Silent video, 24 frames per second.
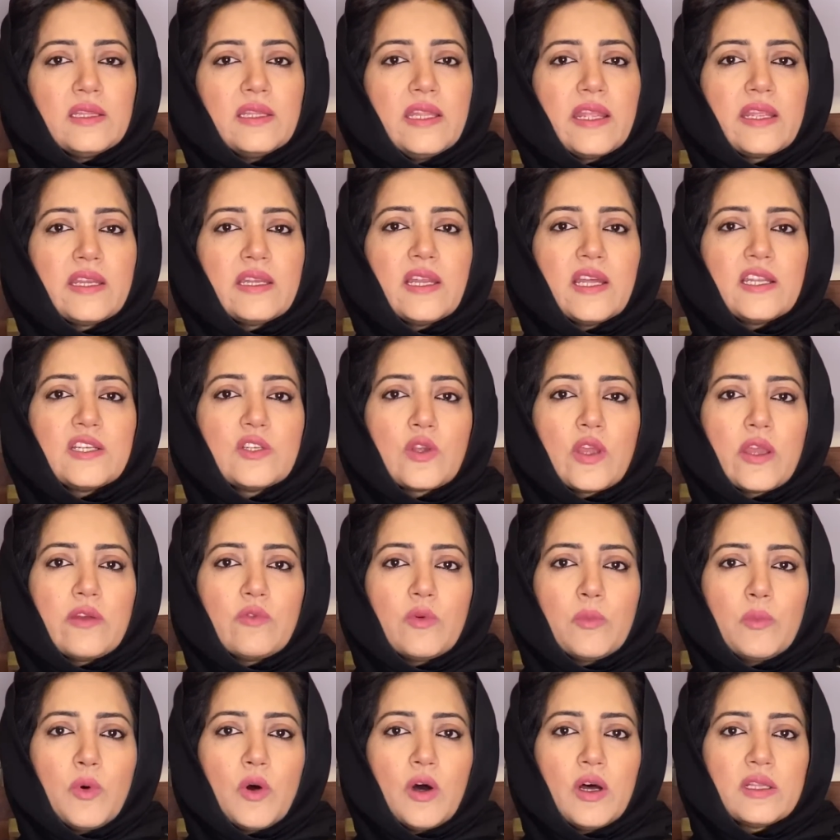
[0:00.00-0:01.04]
देखना जो है
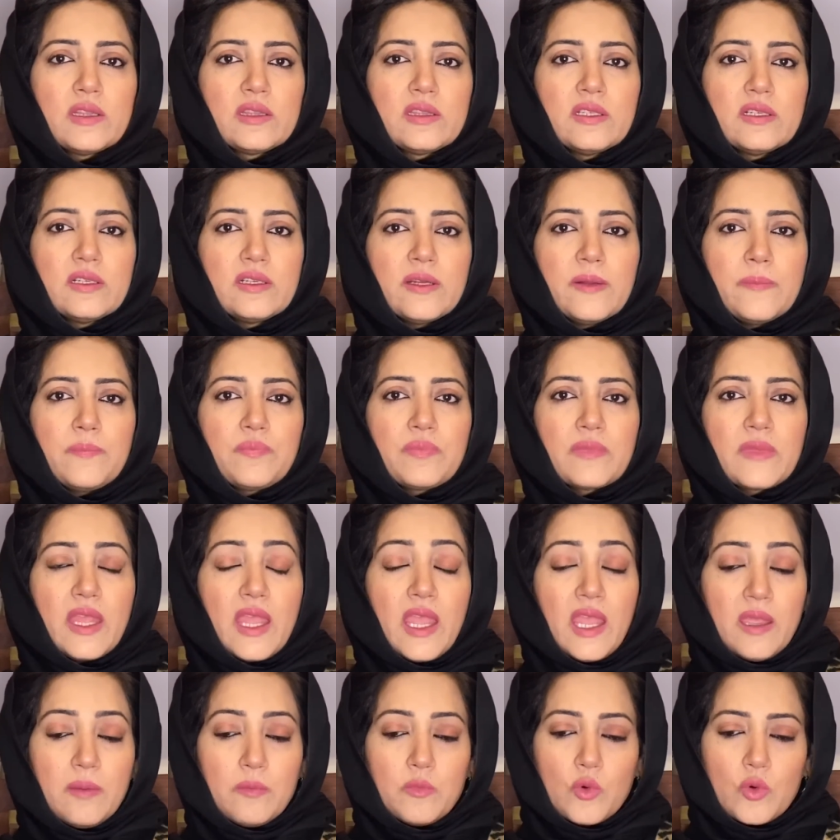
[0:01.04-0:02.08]
वो बहुत
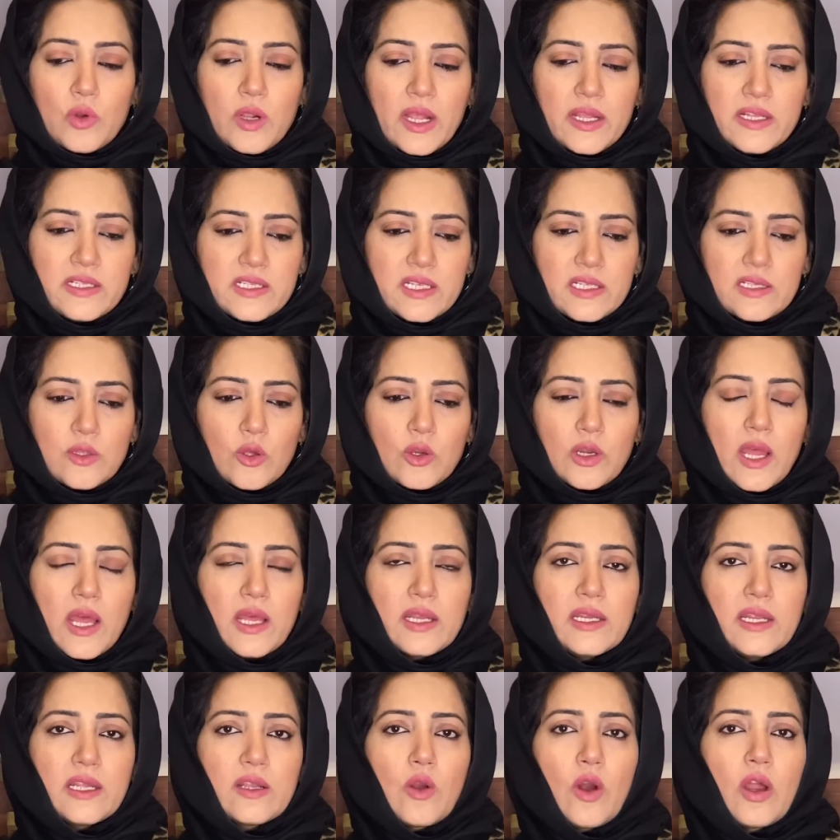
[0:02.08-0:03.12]
अहम होगा इसी
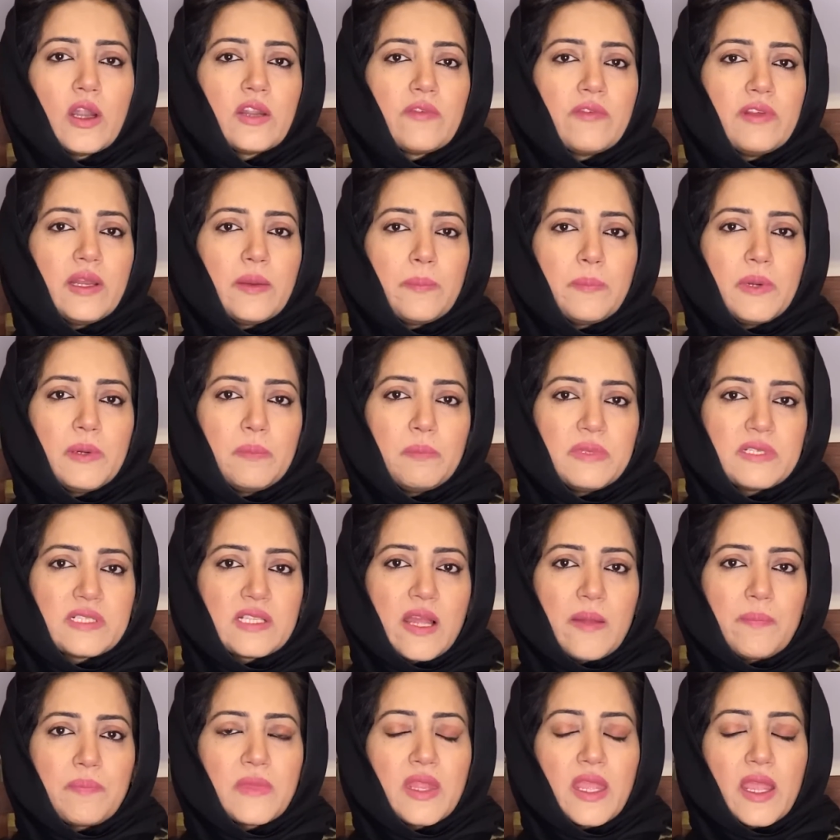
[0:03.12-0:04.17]
दौरान एक और डेवलपमेंट भी
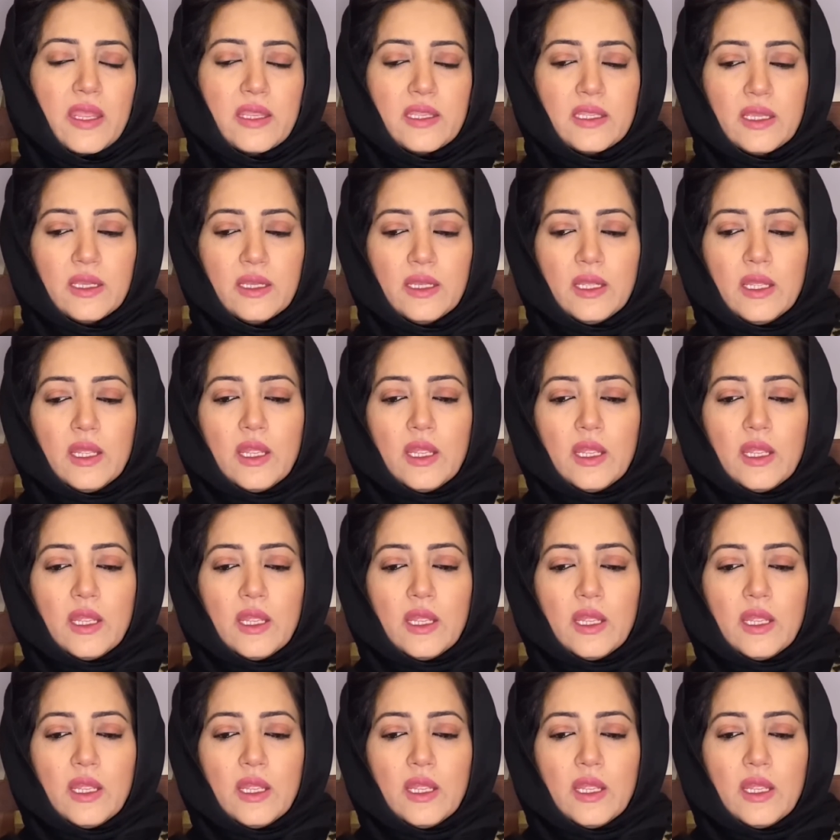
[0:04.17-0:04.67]
सामने आई है